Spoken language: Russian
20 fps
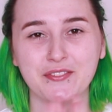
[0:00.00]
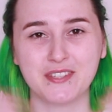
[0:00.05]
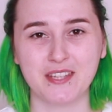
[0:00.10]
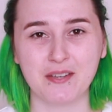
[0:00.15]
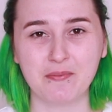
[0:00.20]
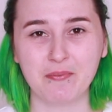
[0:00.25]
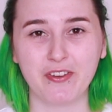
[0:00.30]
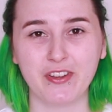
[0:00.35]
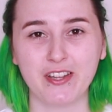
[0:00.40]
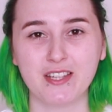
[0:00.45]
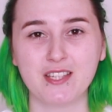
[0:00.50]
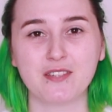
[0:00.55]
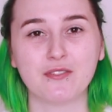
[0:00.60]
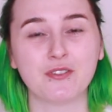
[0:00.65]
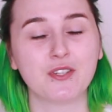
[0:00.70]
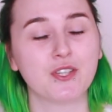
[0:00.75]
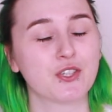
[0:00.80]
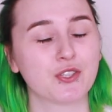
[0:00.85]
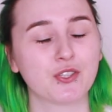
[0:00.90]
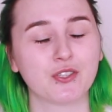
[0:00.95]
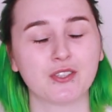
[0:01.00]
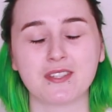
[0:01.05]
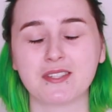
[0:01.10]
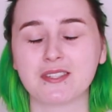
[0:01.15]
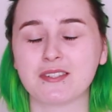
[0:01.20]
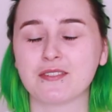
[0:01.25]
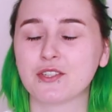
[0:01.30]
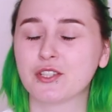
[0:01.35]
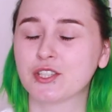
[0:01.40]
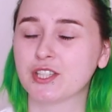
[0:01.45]
Всем привет! Сегодня что-то
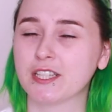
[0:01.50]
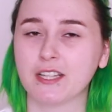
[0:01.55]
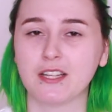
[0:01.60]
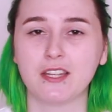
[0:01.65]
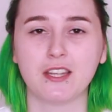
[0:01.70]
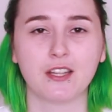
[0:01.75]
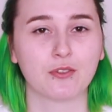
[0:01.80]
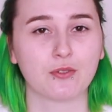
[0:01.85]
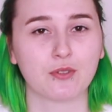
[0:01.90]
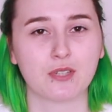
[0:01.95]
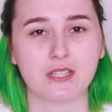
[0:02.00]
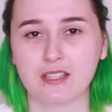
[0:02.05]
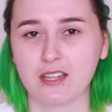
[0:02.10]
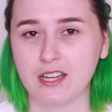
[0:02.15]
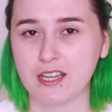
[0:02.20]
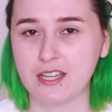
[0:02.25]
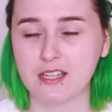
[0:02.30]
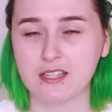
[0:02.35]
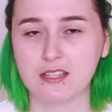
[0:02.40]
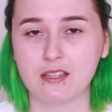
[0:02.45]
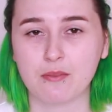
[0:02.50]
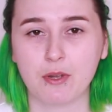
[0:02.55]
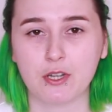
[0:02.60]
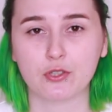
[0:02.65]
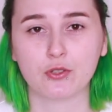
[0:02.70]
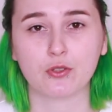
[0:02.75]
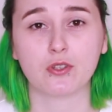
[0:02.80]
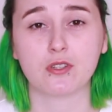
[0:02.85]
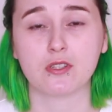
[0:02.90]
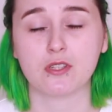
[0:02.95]
совершенно нету настроения
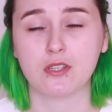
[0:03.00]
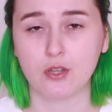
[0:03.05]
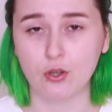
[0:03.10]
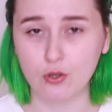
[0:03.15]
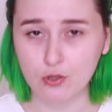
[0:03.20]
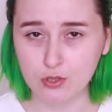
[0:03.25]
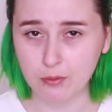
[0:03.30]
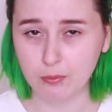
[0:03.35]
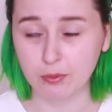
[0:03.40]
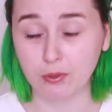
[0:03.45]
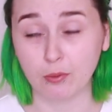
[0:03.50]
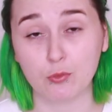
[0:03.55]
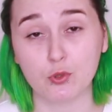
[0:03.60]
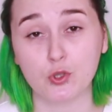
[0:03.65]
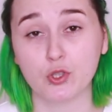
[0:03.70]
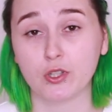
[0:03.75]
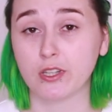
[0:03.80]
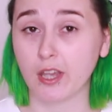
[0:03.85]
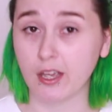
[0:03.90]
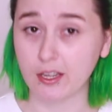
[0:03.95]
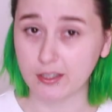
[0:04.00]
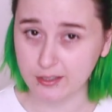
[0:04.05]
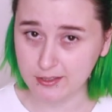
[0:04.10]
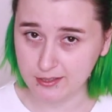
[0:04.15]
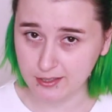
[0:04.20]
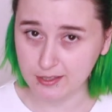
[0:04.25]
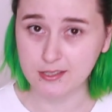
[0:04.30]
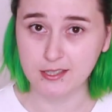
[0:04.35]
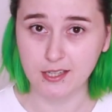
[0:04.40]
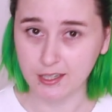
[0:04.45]
снимать что-то серьезное, потому что я это
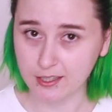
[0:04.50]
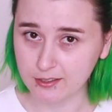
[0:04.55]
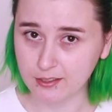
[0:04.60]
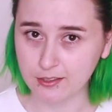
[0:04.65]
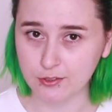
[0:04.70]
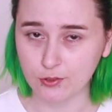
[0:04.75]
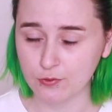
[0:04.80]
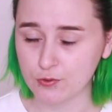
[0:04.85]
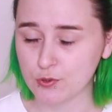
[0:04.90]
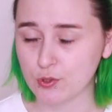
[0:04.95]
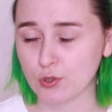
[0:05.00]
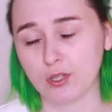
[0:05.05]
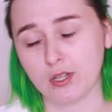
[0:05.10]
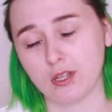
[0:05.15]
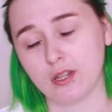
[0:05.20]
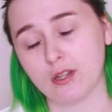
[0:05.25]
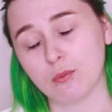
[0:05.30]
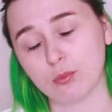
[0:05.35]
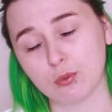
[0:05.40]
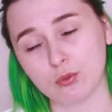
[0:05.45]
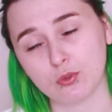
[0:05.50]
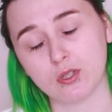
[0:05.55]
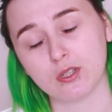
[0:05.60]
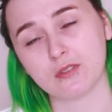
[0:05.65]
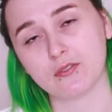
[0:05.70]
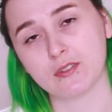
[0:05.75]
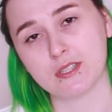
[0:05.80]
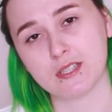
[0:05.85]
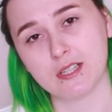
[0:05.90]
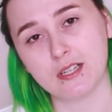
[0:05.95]
затеяла, но все-таки не буду
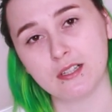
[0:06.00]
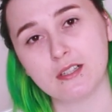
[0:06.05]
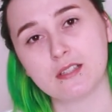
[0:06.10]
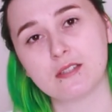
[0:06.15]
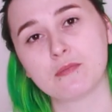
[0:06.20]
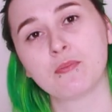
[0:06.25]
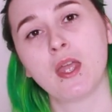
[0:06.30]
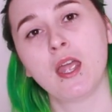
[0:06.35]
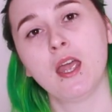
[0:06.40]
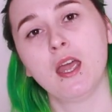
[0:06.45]
этого делать.